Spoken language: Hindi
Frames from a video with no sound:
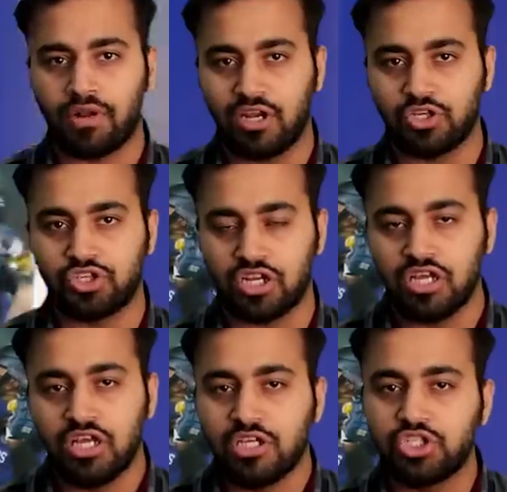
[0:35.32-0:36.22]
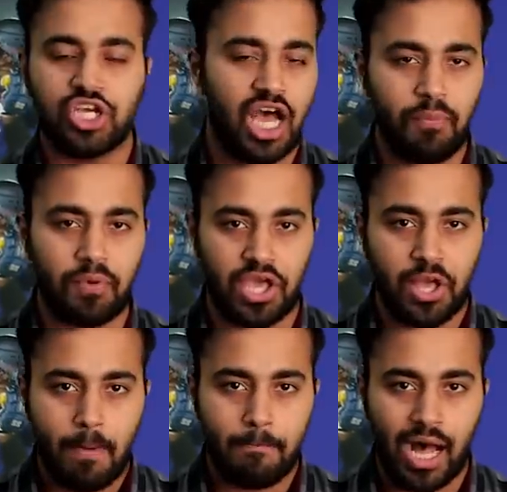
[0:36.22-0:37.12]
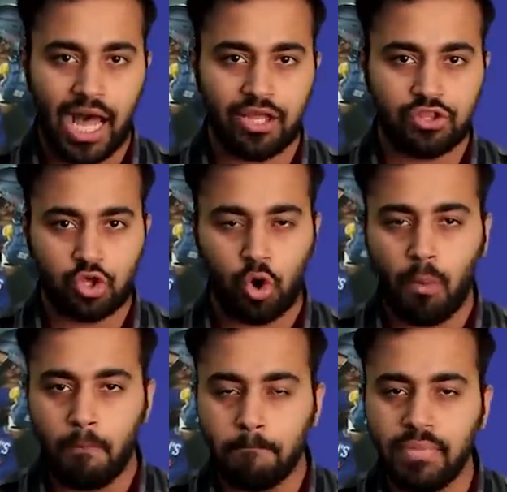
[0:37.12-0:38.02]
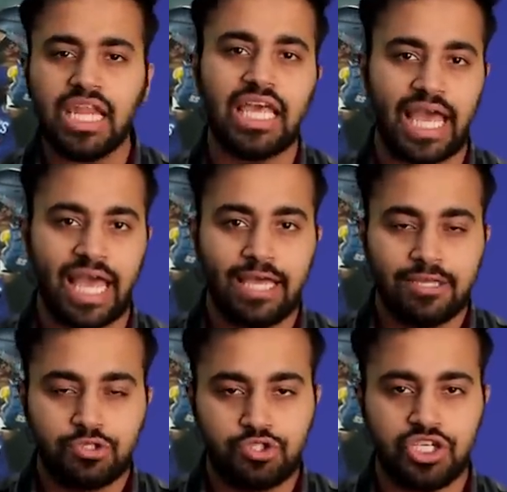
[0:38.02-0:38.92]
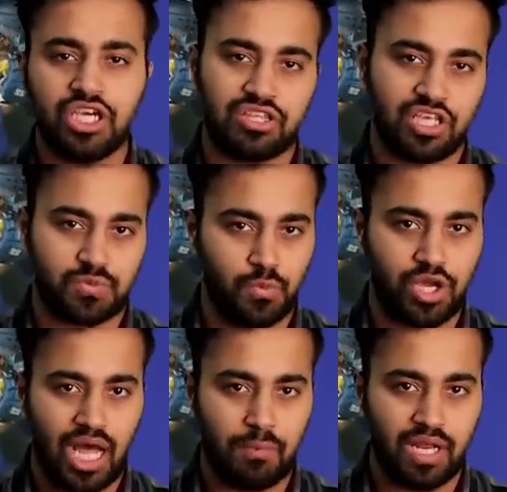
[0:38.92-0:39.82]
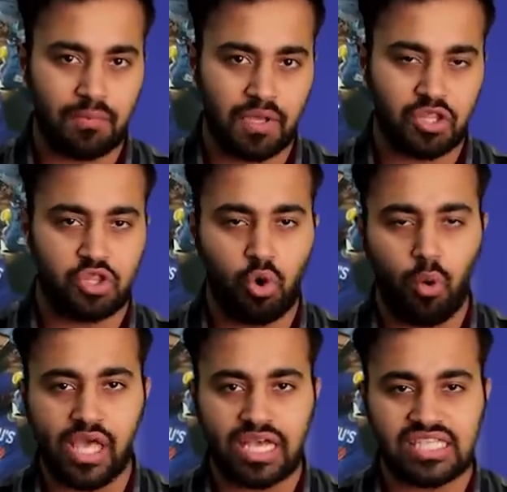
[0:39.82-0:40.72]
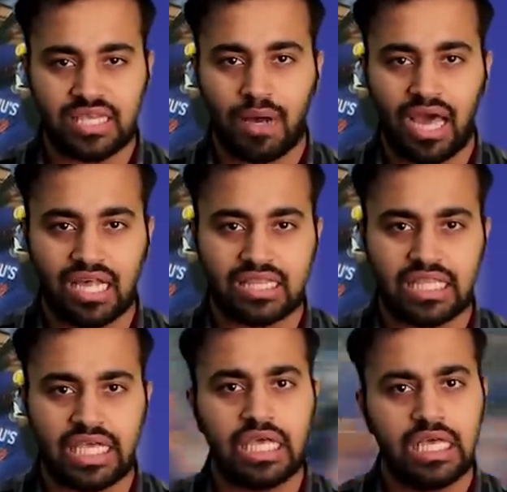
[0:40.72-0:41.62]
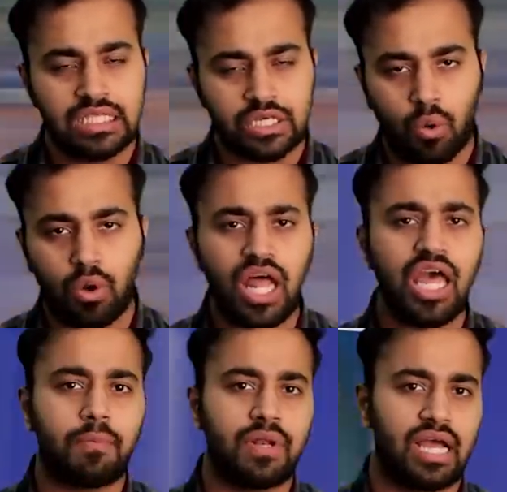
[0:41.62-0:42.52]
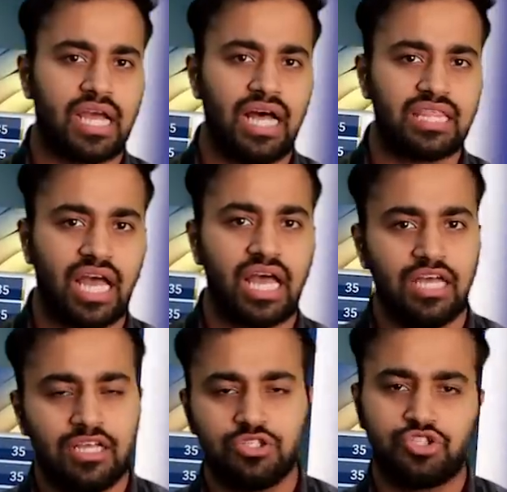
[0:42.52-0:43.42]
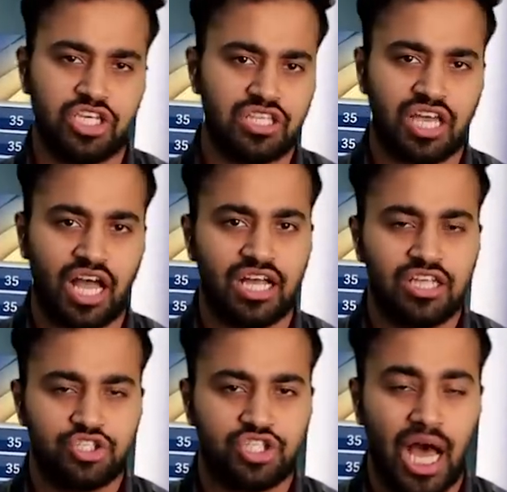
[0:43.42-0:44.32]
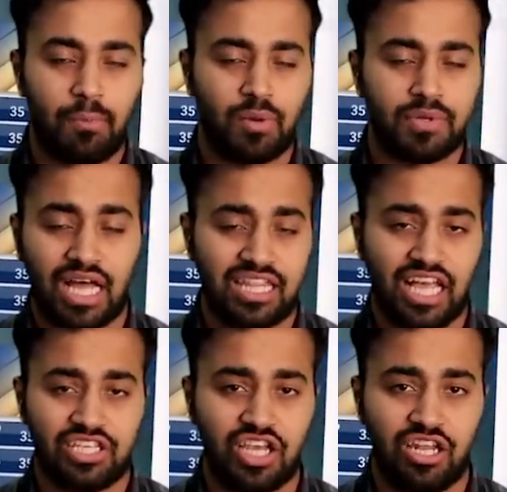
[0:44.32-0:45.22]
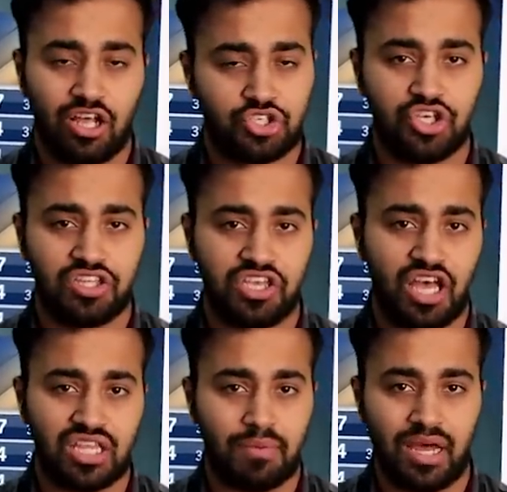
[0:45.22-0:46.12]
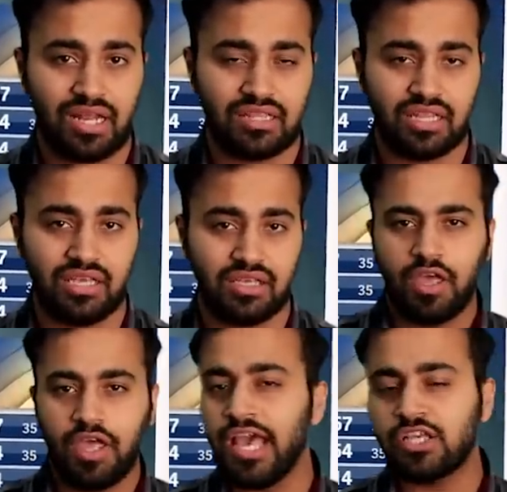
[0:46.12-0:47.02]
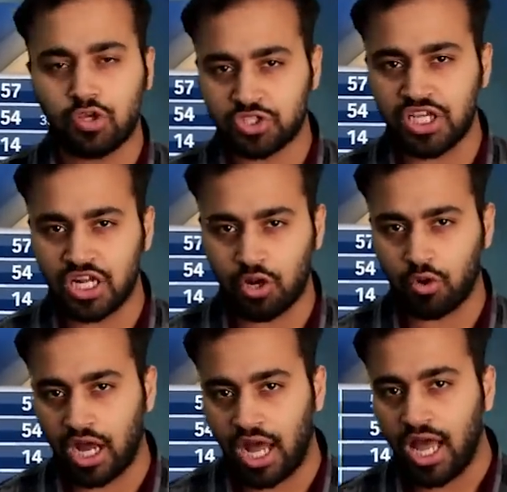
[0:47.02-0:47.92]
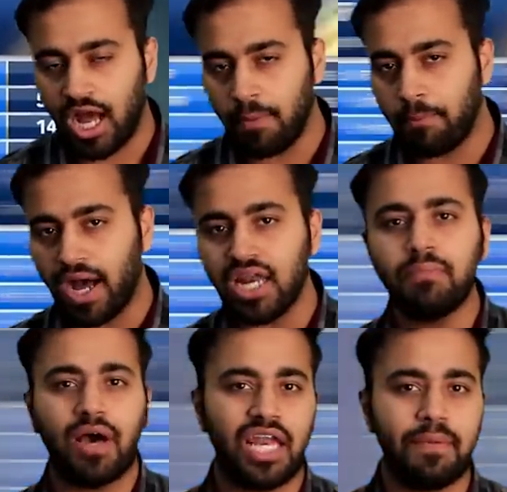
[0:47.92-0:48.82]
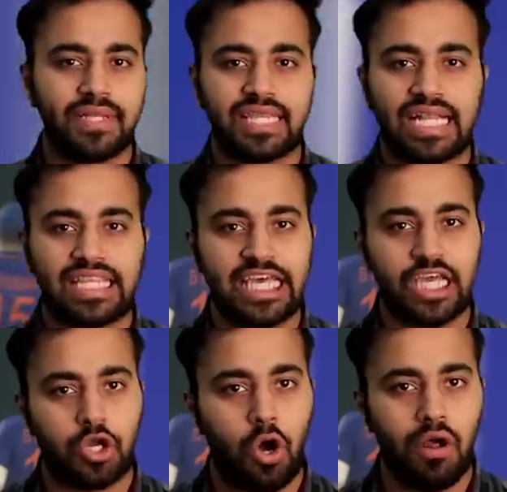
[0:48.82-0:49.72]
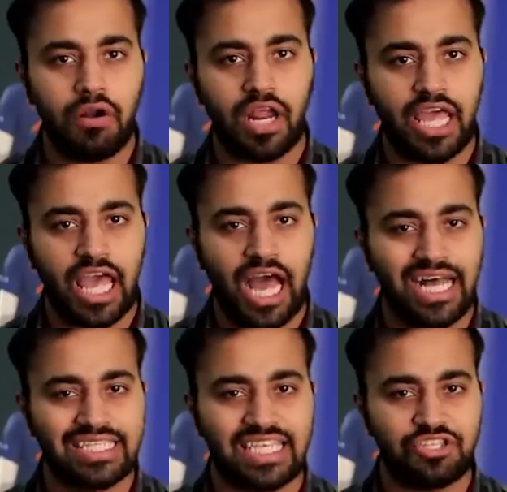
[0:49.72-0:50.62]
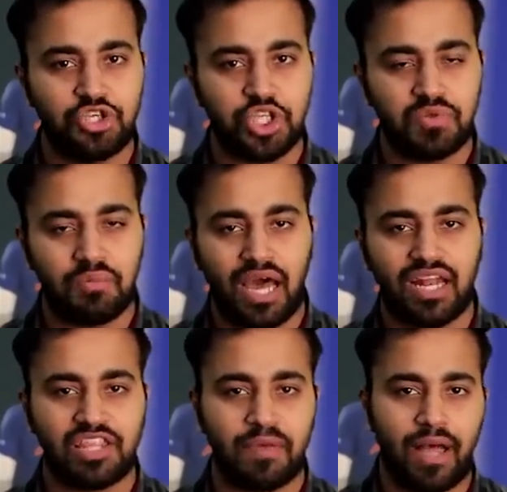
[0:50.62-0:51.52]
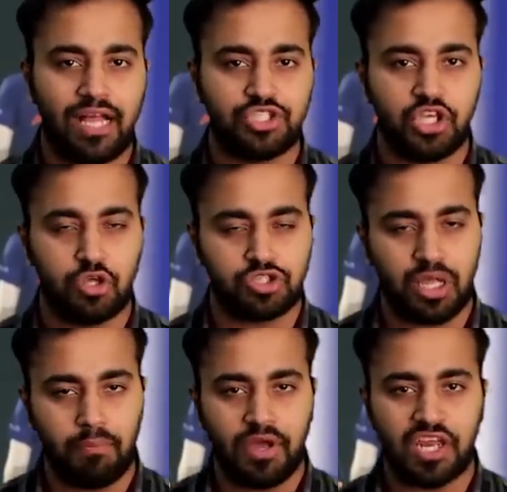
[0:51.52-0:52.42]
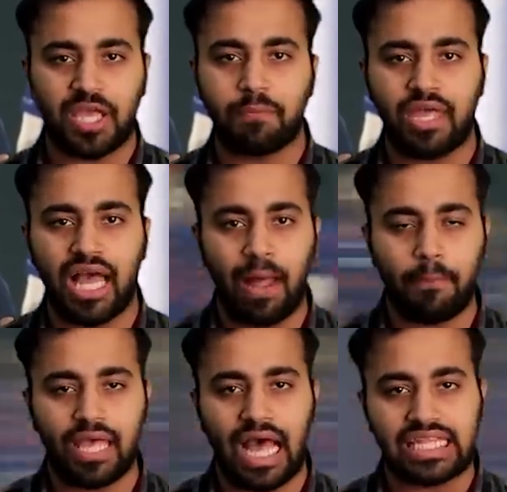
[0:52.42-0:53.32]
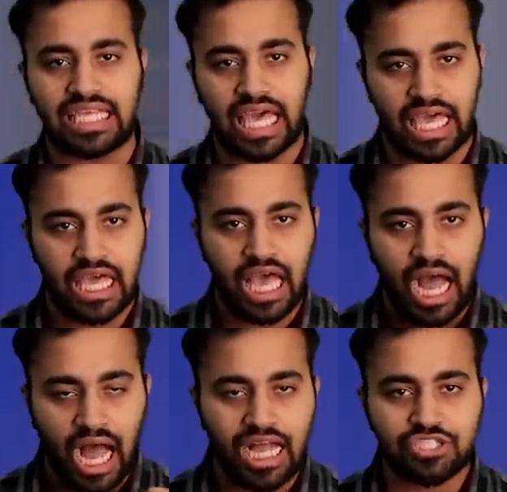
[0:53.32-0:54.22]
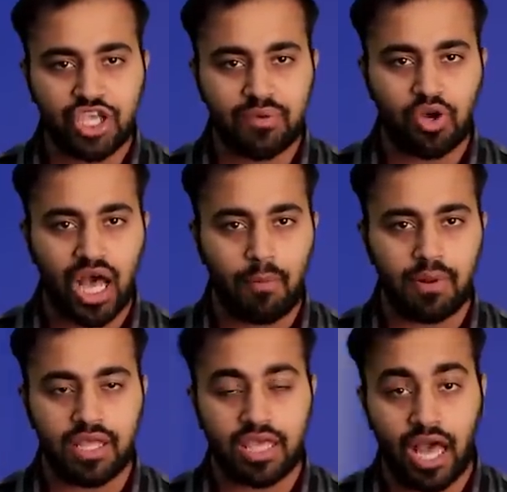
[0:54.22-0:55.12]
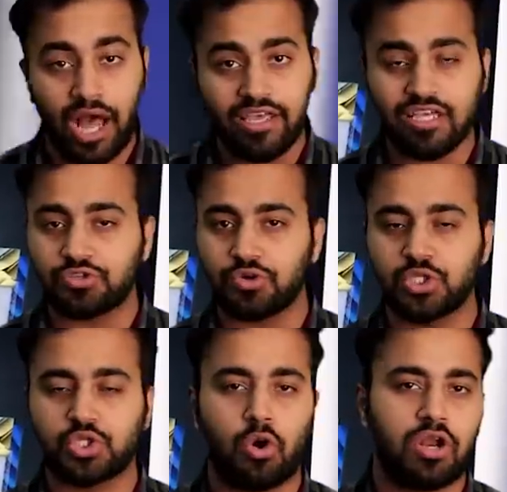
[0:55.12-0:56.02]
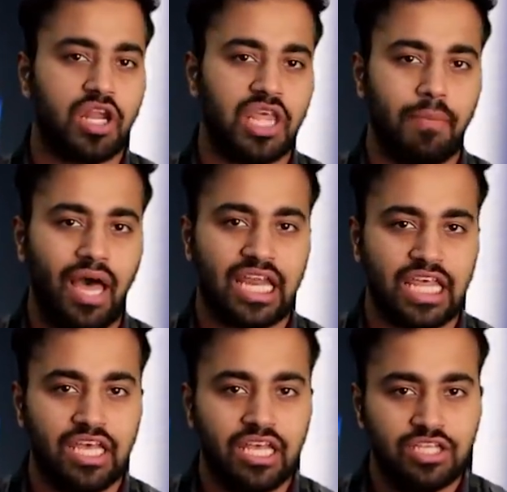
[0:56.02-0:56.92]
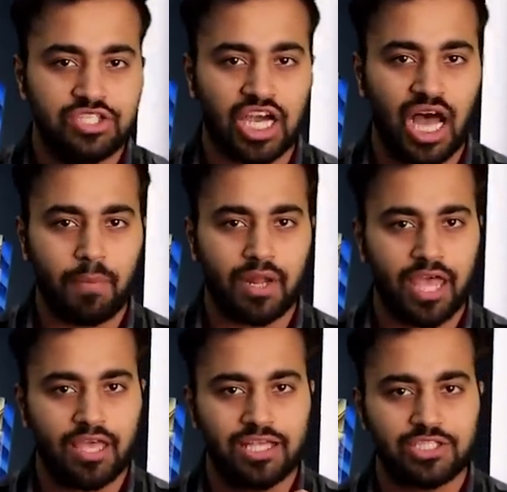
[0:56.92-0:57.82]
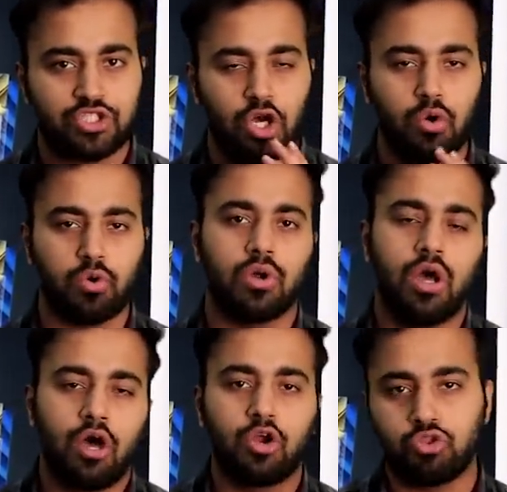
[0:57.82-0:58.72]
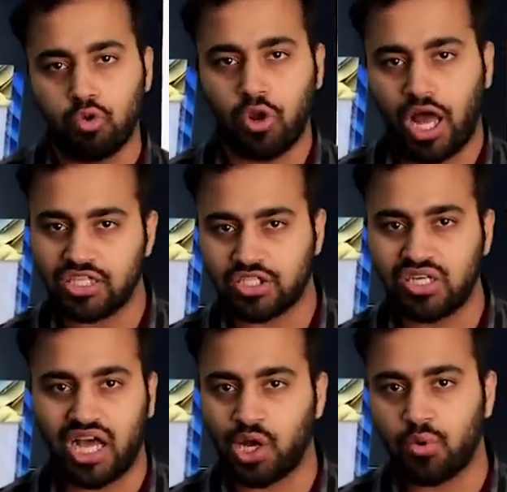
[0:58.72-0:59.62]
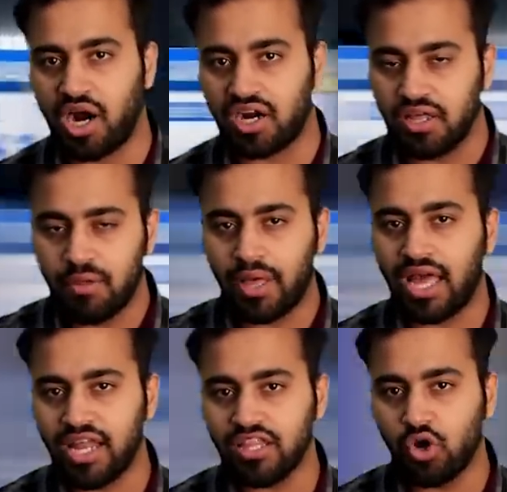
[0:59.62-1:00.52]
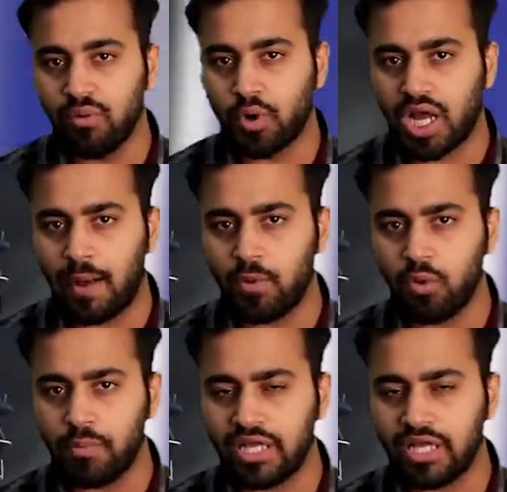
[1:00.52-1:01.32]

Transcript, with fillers: प्रदर्शन जहां पे भारत को मिली है जीत इस मुकाबले में दो एक से भारत ने खोला है अपना खाता जीत का जहां आपको बता दिया जाए लक्ष्य दिया था भारत ने 180 रनों का अब बारी बारी बताते हैं कौन रहे हैं आज की जीत में भारत के पांच हीरोज नंबर एक पे यहां पे आती है आज के मुकाबले के हाईएस्ट रन स्कोरर की बारी जहां पे रहेंगे जरूर ऋतुराज गायकवाड़ पहले दो मुकाबलों